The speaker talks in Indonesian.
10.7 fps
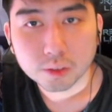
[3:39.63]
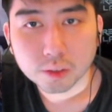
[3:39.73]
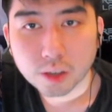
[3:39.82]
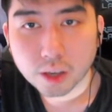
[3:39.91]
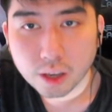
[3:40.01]

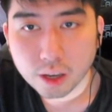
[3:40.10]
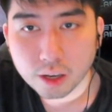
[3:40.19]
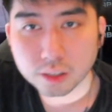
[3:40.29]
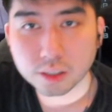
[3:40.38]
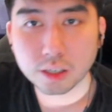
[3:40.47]
Oke,
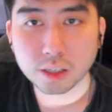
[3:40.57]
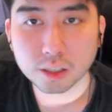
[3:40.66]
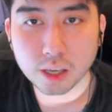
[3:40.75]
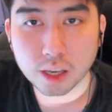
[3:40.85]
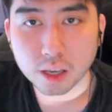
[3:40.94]
di sini
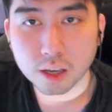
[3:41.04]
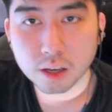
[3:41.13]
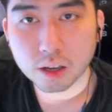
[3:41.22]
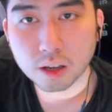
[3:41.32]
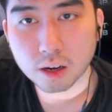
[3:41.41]
sih
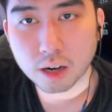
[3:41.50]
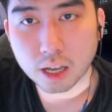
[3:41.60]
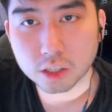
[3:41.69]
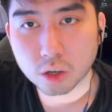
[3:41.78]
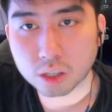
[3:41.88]

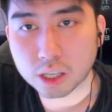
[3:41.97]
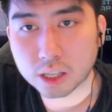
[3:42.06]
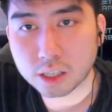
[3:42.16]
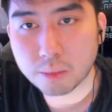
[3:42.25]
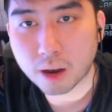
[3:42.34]
Lancelot
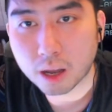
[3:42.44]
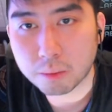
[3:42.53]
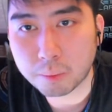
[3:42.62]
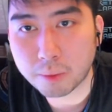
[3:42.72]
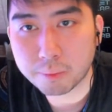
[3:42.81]
kita sih bakal
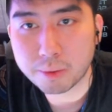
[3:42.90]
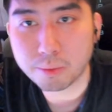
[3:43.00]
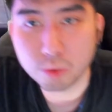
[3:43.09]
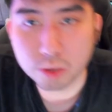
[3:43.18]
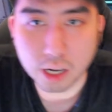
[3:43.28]
membabi
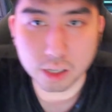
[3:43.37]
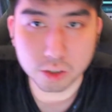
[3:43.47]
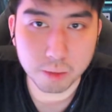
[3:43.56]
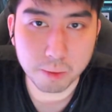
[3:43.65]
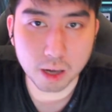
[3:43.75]
buta
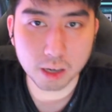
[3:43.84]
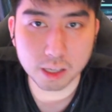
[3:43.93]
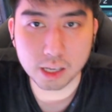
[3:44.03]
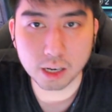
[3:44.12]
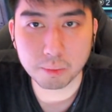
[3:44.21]
coy, bakal
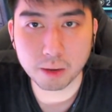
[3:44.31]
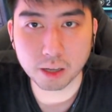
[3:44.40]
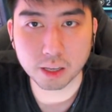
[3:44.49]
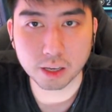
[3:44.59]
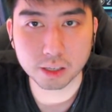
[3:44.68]
gila
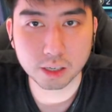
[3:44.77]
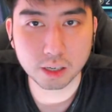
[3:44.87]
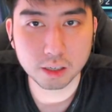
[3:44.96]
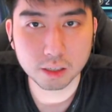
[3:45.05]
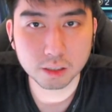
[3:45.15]
banget ya guys ya.
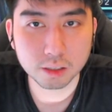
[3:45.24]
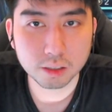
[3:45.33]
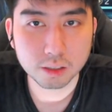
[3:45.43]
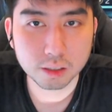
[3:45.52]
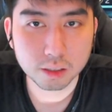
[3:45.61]

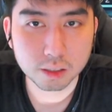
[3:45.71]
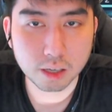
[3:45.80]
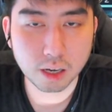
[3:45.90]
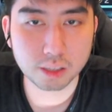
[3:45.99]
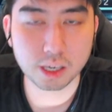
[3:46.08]

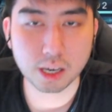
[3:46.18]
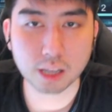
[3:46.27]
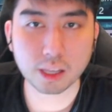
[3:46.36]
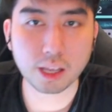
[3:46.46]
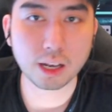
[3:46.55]
Kali
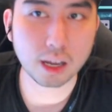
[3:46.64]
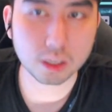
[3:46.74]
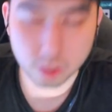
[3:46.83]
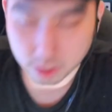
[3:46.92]
sikat hilang coy